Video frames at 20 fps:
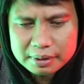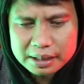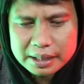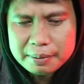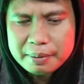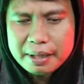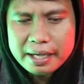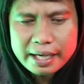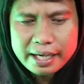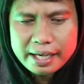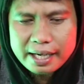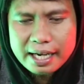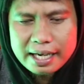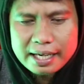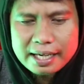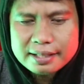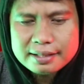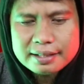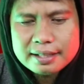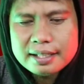bagaimana ya
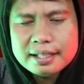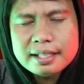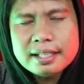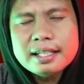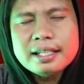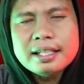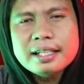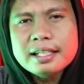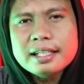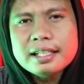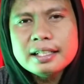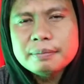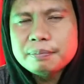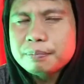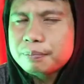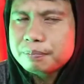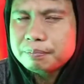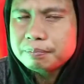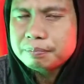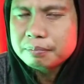agak
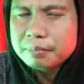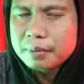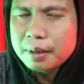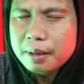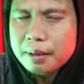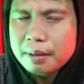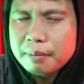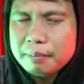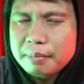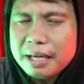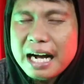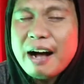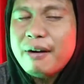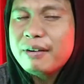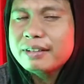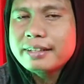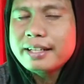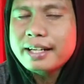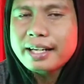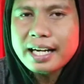sedikit eh,
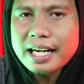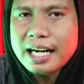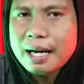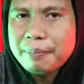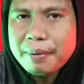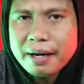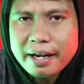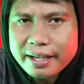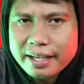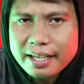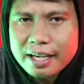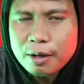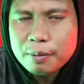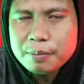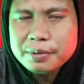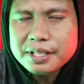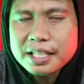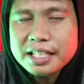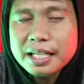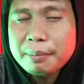mengkhawatirkan apalagi kalau
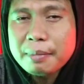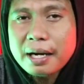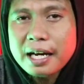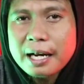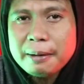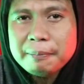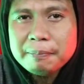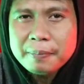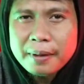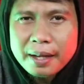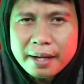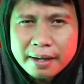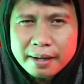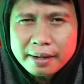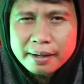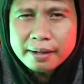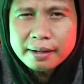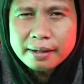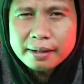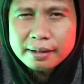misalnya malam
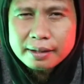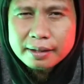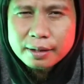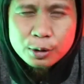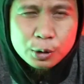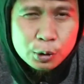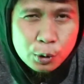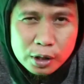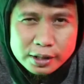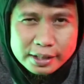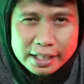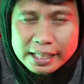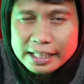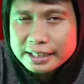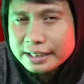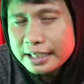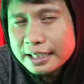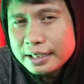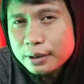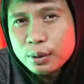uh,
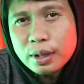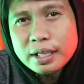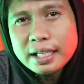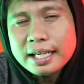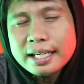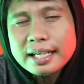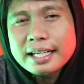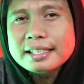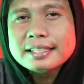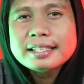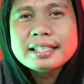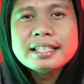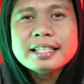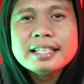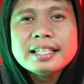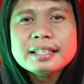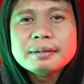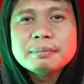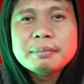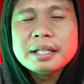suasananya itu agak-agak
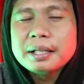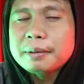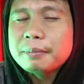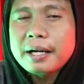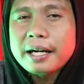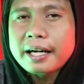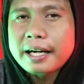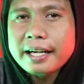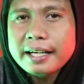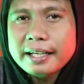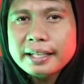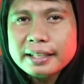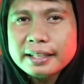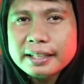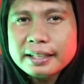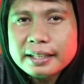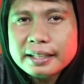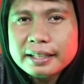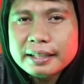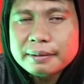sedikit bagaimana ya
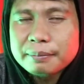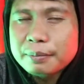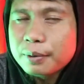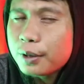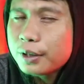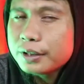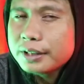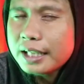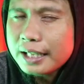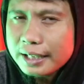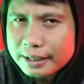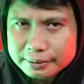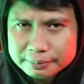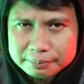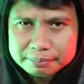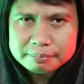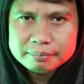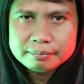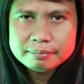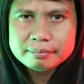uh,
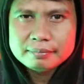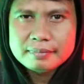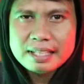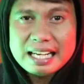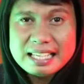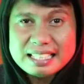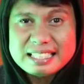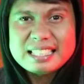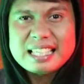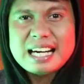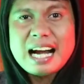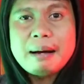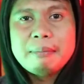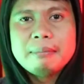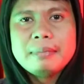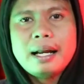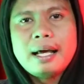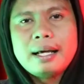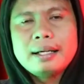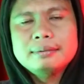pokoknya
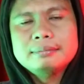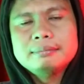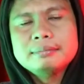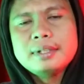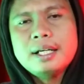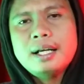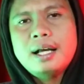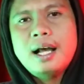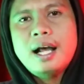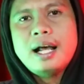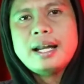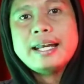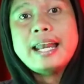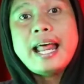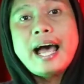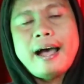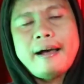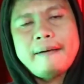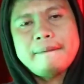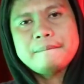seram lah
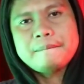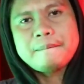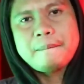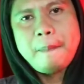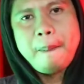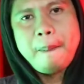nah